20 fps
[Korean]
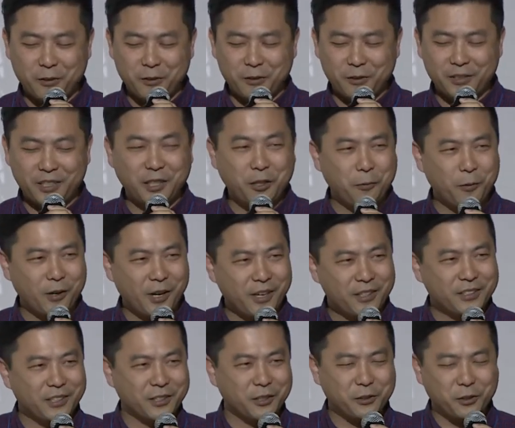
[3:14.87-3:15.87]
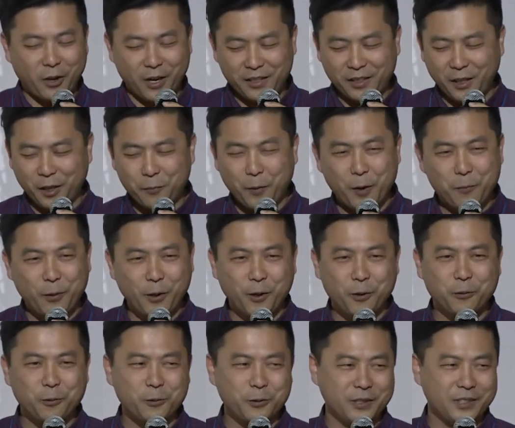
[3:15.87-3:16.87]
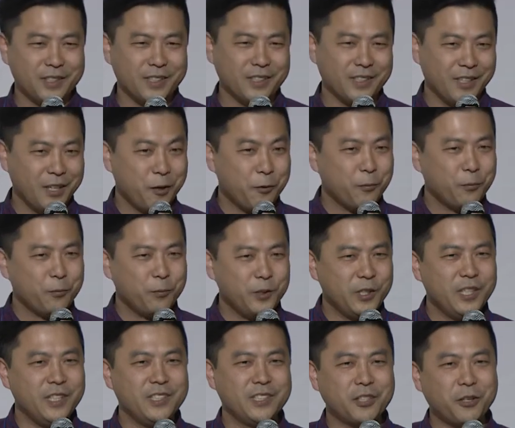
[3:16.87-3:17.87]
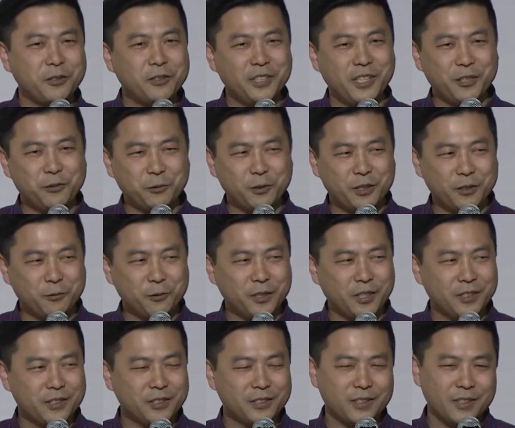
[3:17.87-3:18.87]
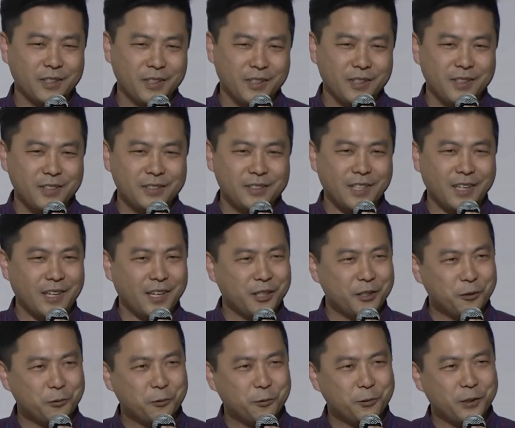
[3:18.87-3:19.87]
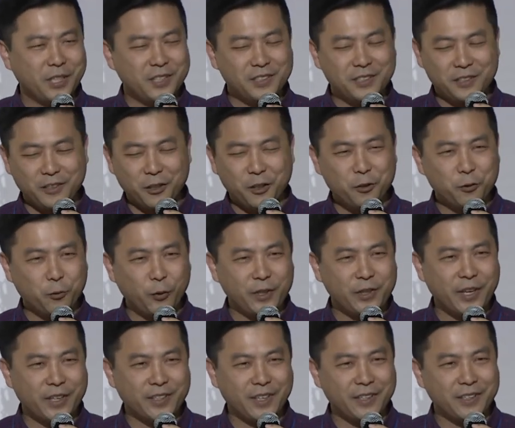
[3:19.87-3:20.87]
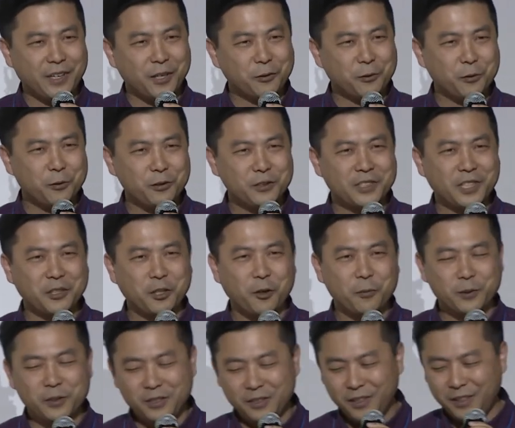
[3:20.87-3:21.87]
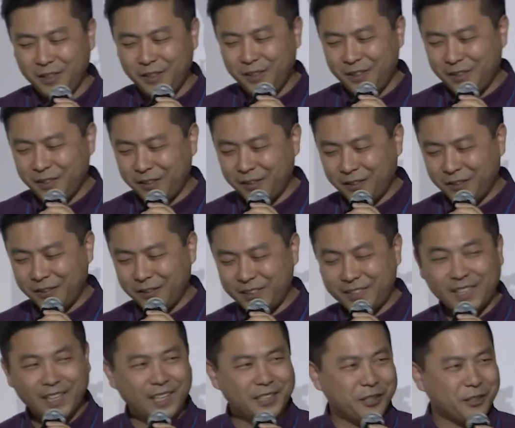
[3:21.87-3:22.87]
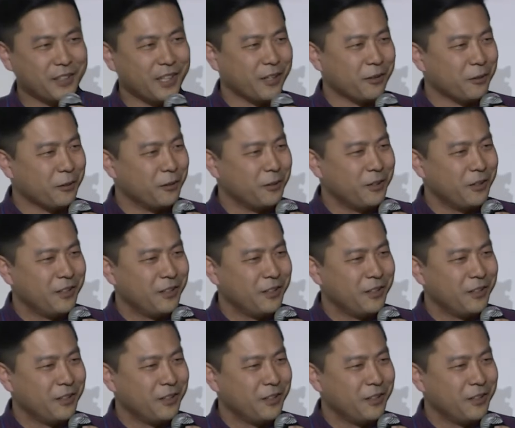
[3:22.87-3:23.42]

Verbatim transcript: 스타트업 얼라이언스에서 저한테 발표하라고 이제 미리 선정해 주신 주제는 잘 나가던 구글 엔지니어 왜 퇴사를 하고 스타트업을 어, 시작하셨나요?